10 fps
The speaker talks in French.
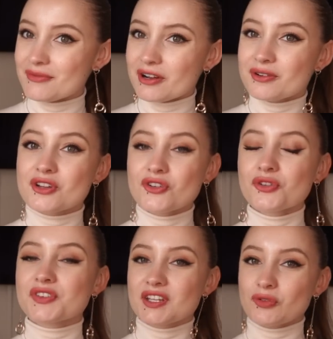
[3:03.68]
voir que les gens
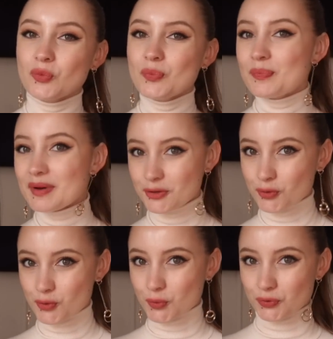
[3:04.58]
n'en tiendront pas
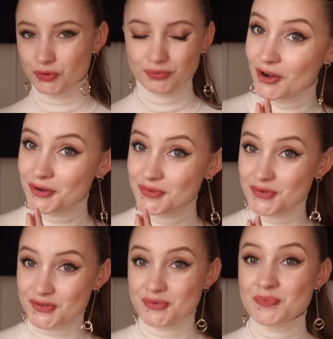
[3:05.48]
trop compte. En
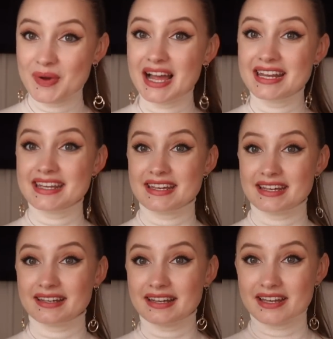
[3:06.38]
revanche, parler
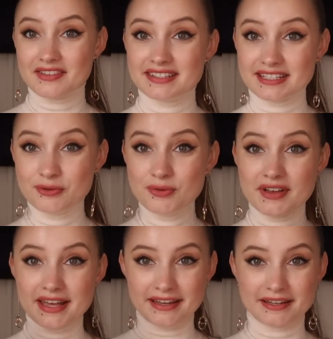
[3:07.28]
avec ses
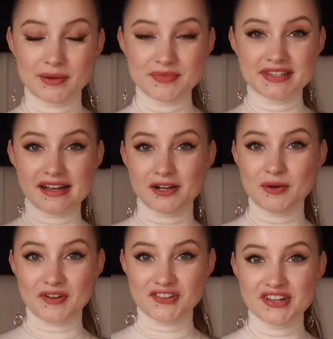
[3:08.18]
couverts comme ça,
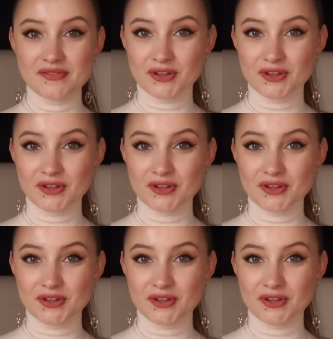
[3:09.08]
comme un chef